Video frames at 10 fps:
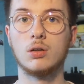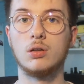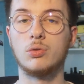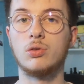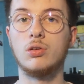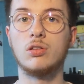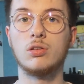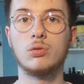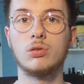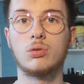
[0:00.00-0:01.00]
Il y a aussi des
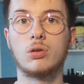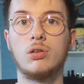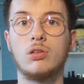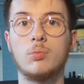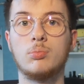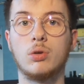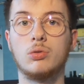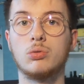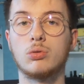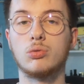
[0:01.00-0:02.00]
events qui sont organisés pour
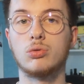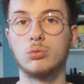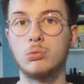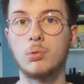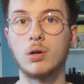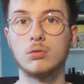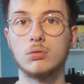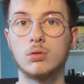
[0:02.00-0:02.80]
être sûr qu'on s'ennuie pas.